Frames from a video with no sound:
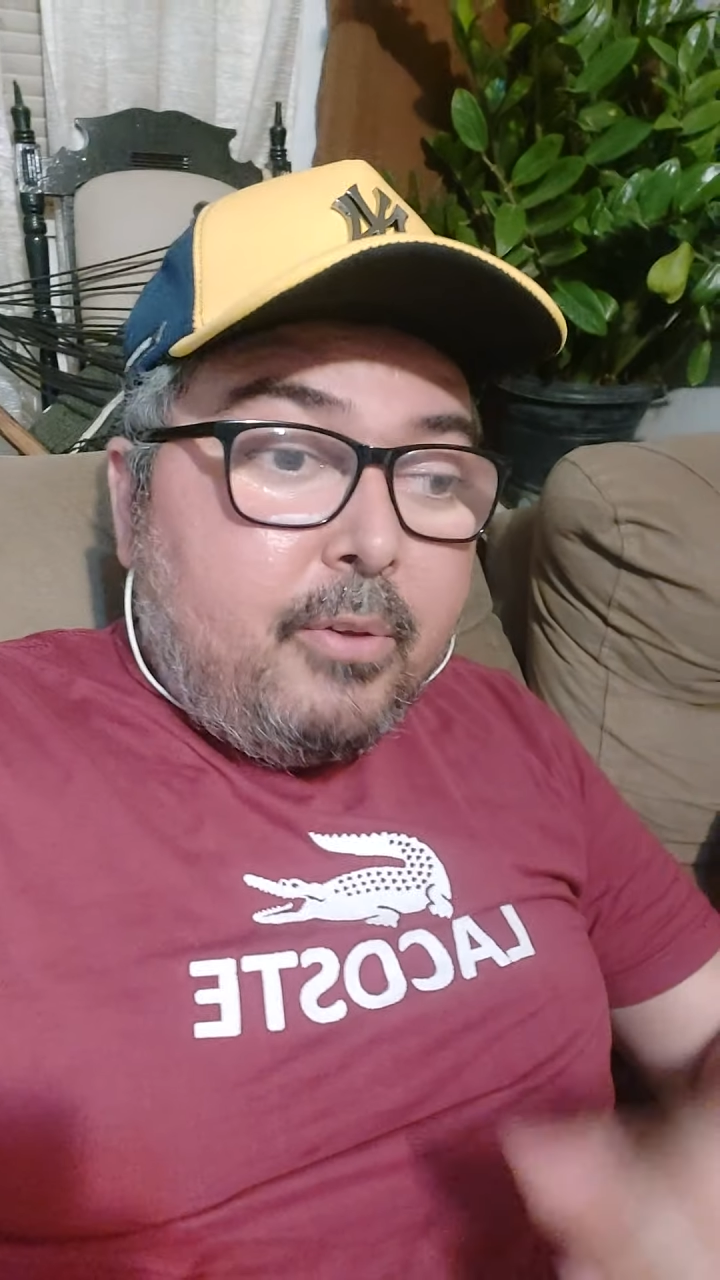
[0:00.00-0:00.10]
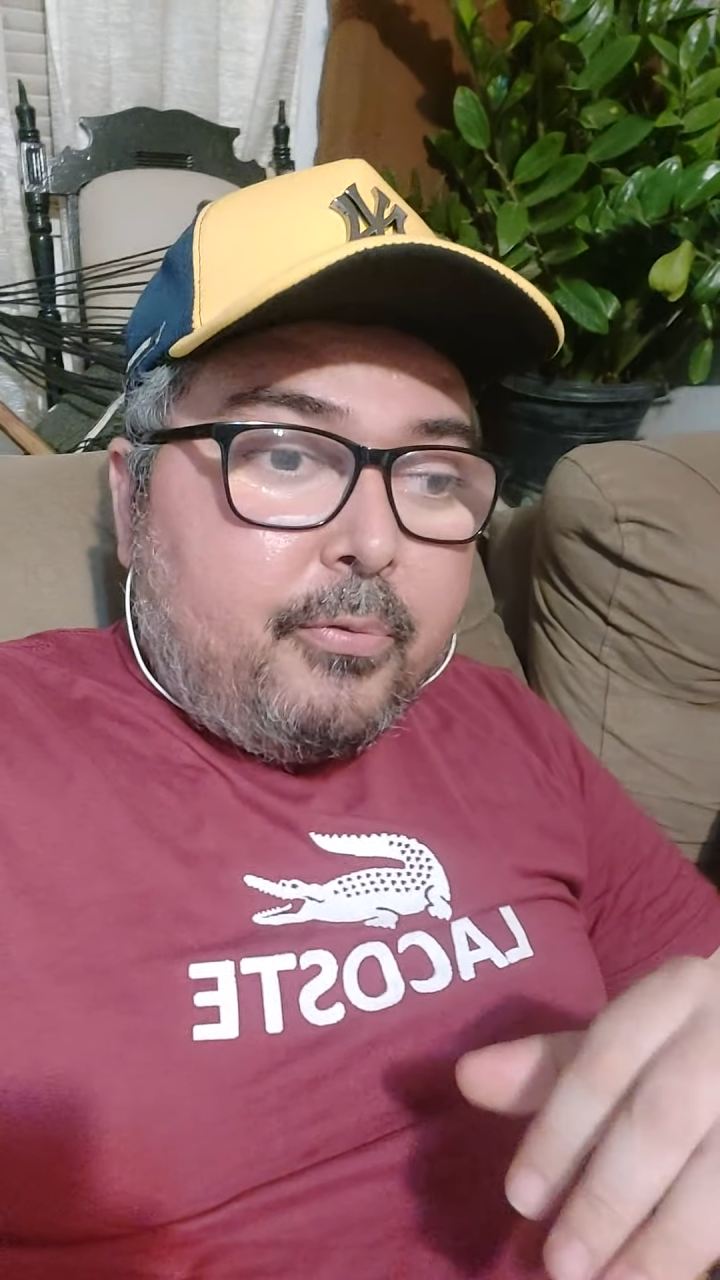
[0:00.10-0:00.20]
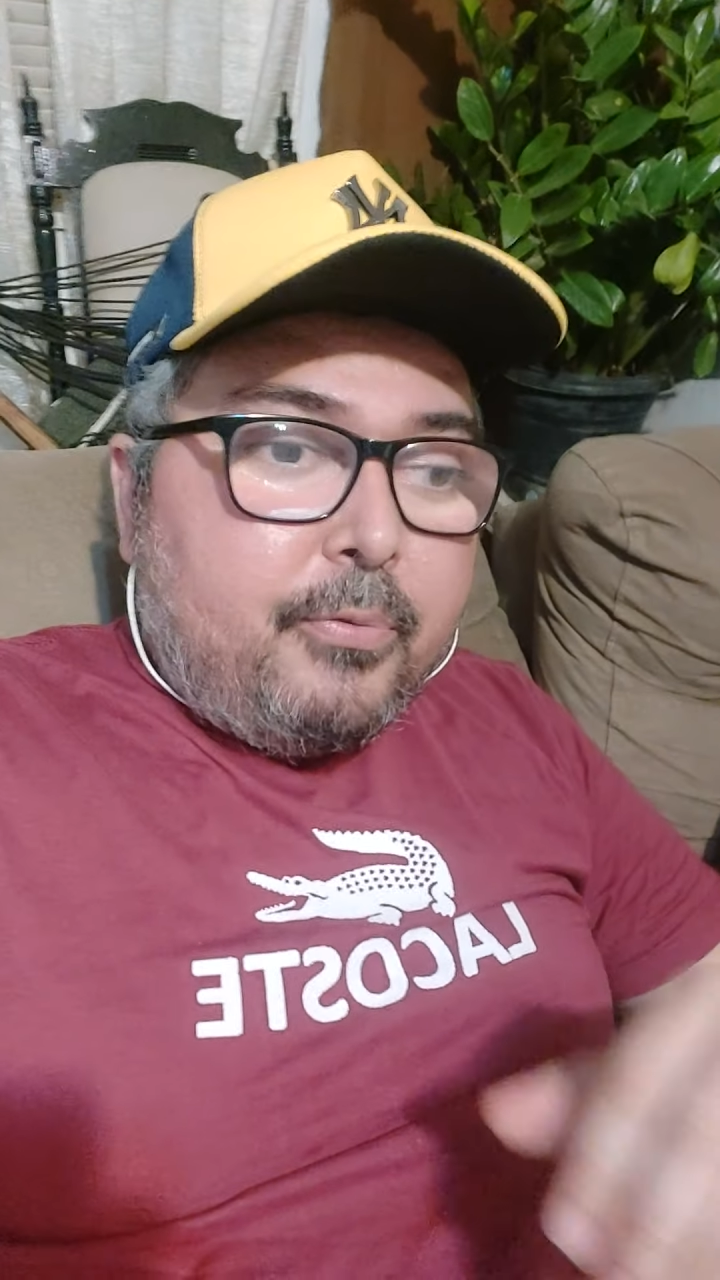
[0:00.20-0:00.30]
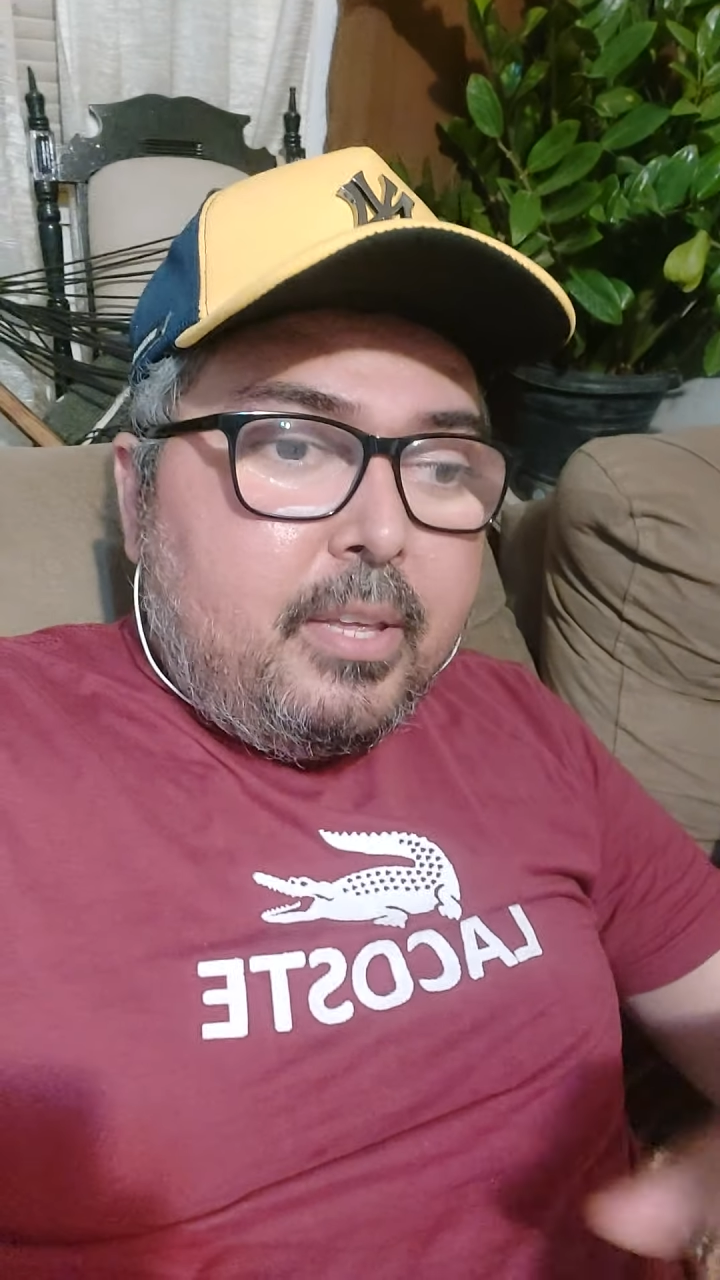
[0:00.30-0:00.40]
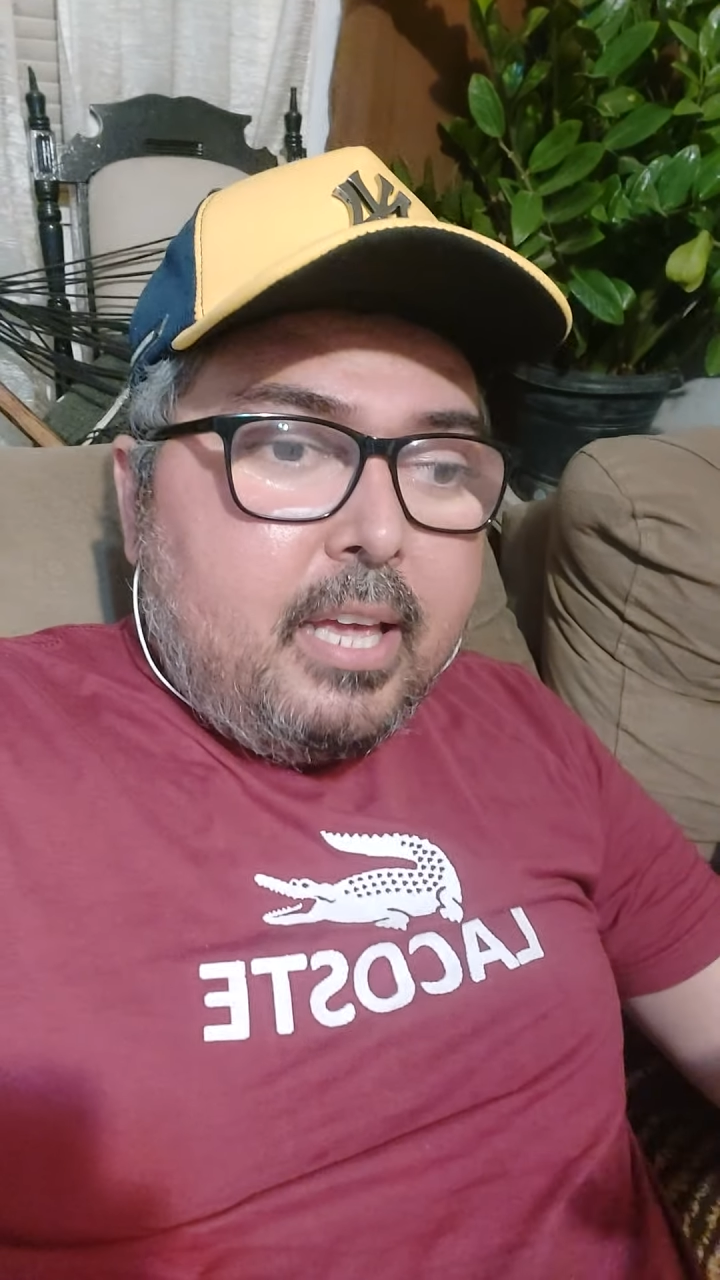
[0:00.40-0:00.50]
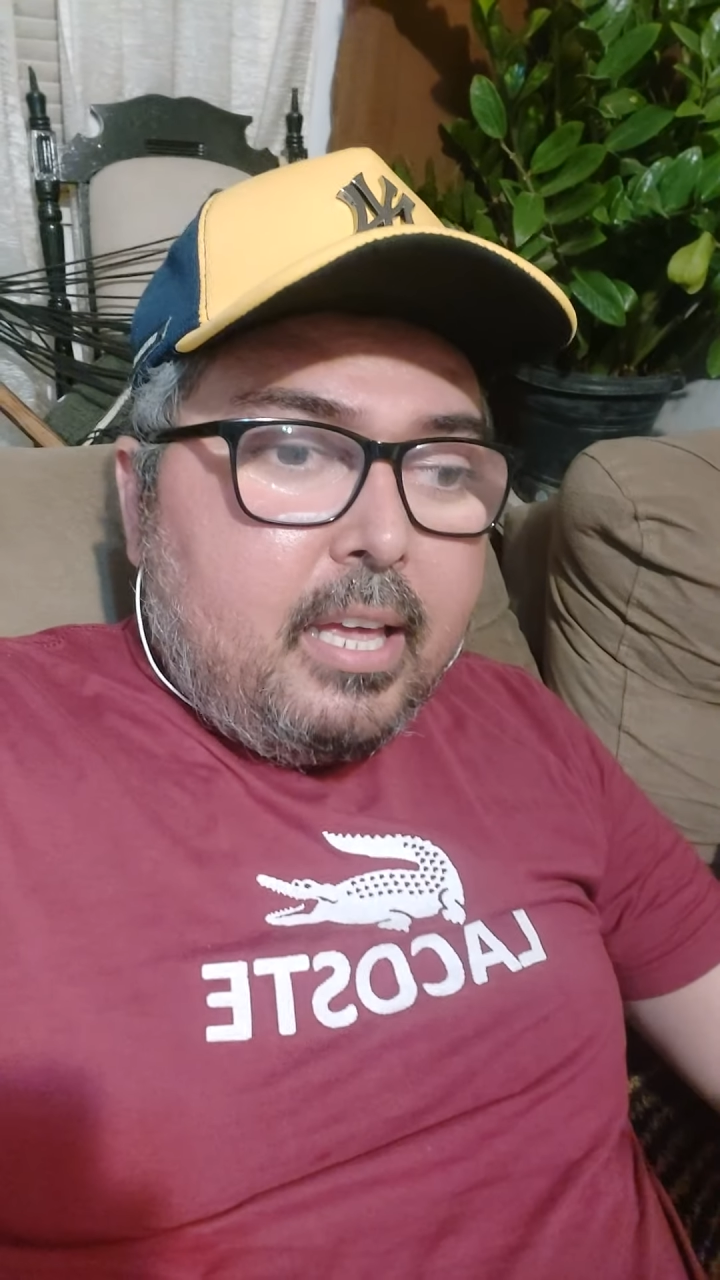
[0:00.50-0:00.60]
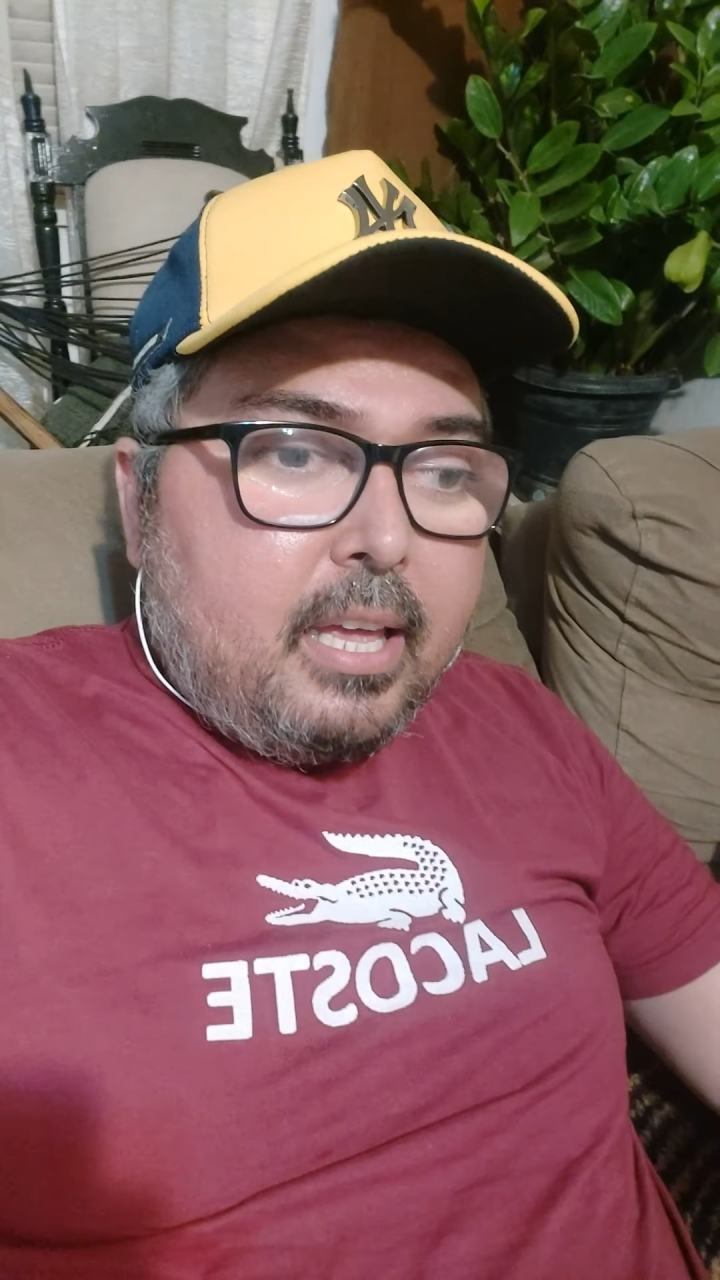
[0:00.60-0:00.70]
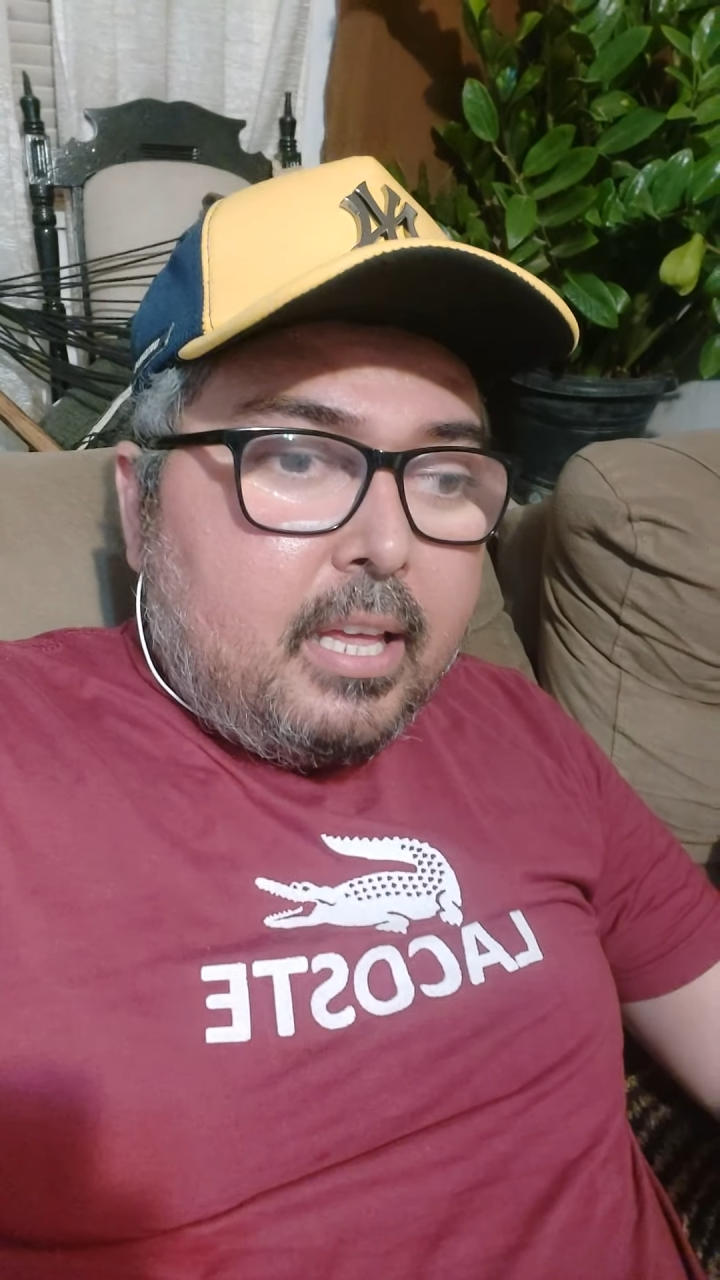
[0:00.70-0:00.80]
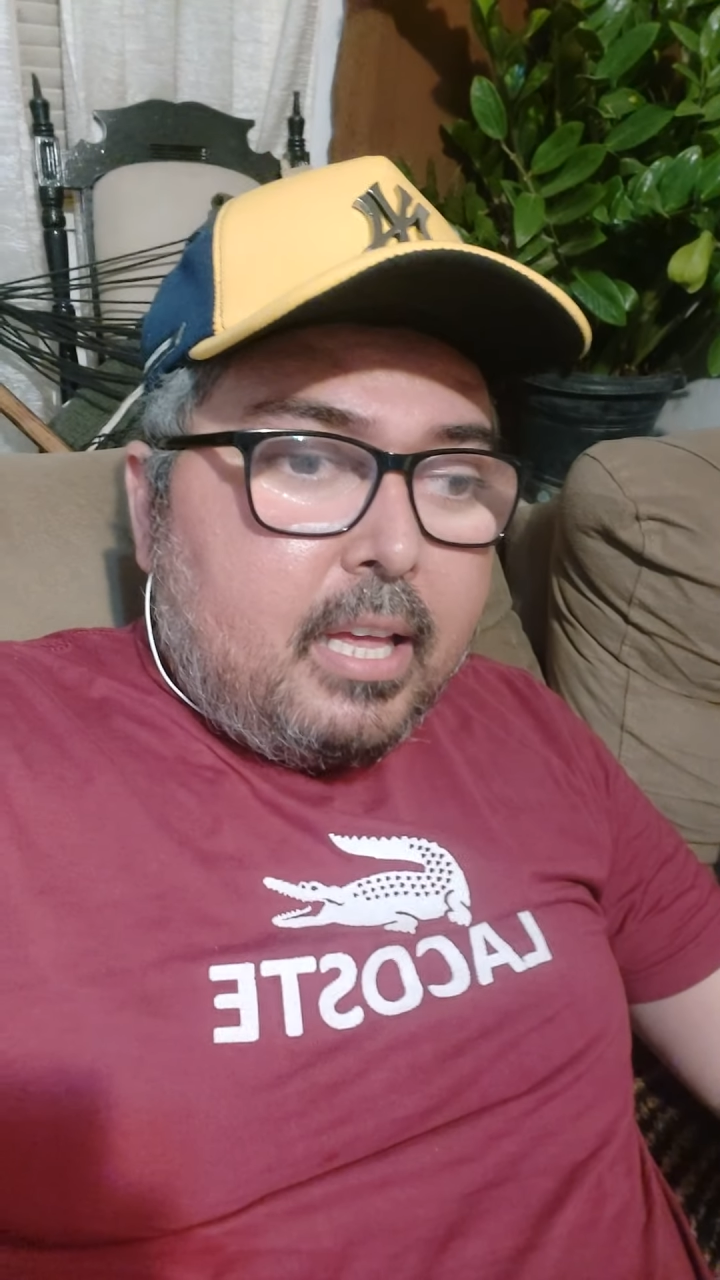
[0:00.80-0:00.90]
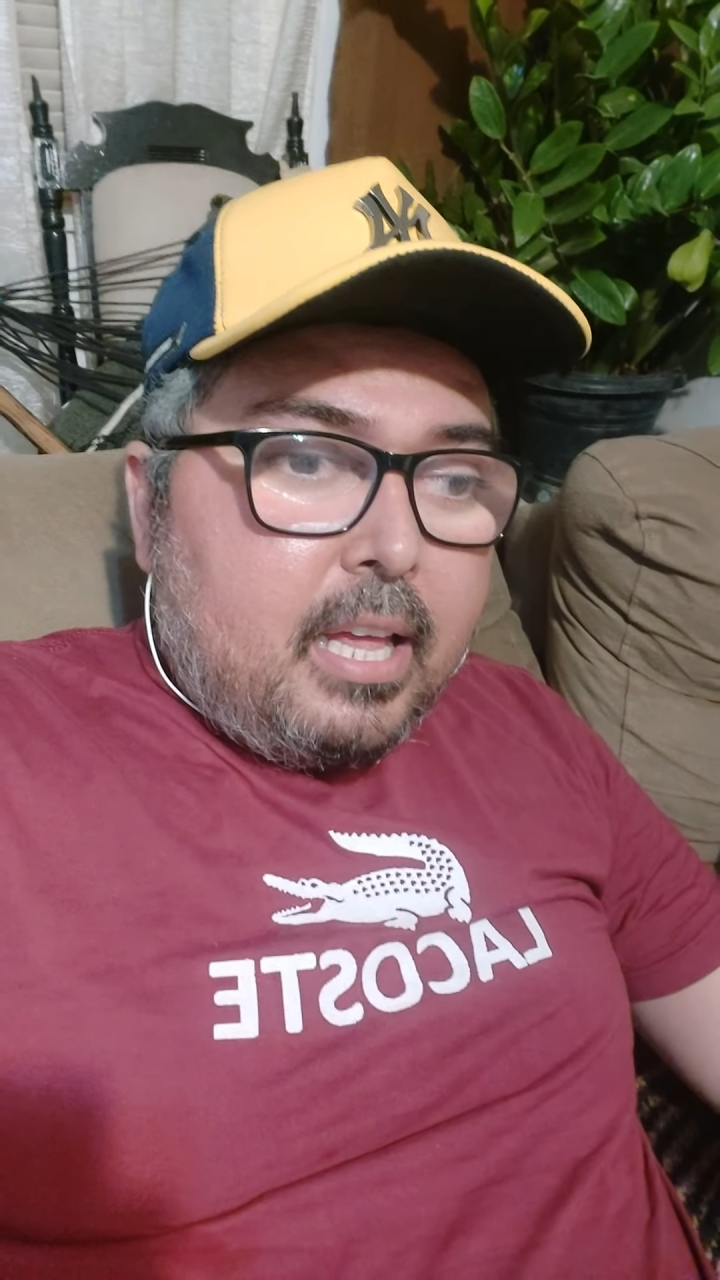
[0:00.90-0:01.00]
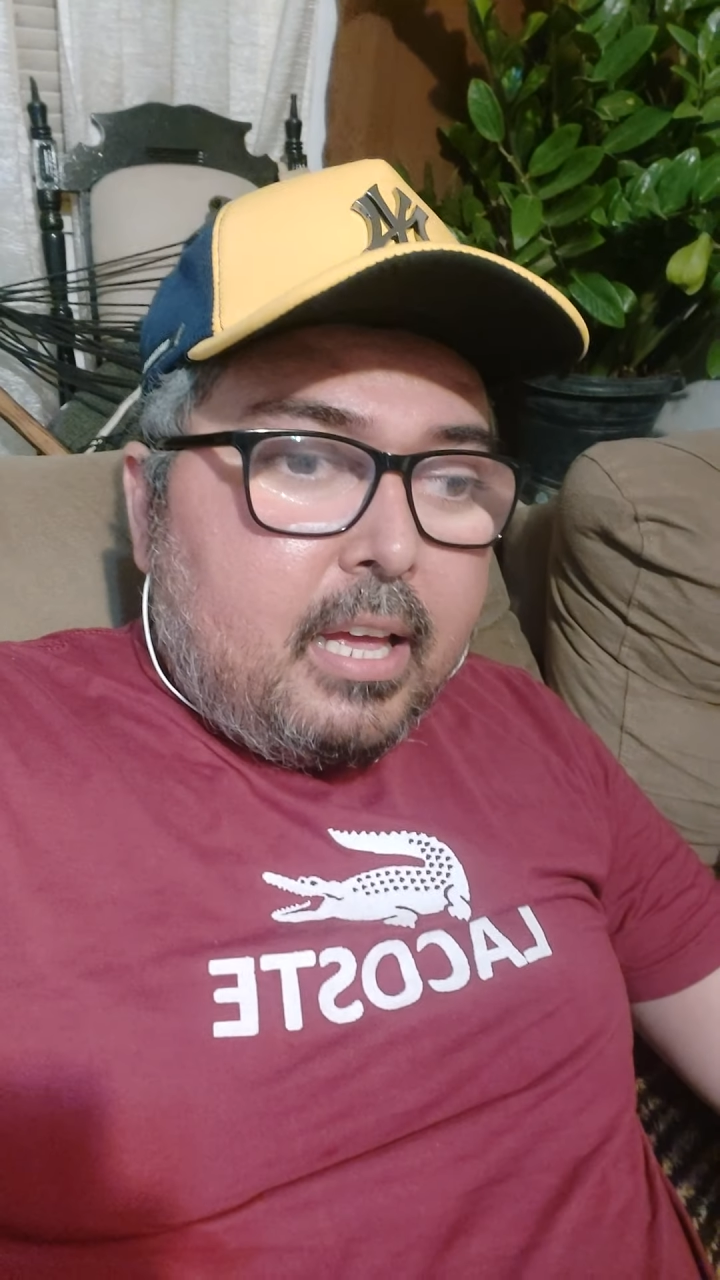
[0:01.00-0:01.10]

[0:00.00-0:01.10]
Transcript: enfim, é, federal.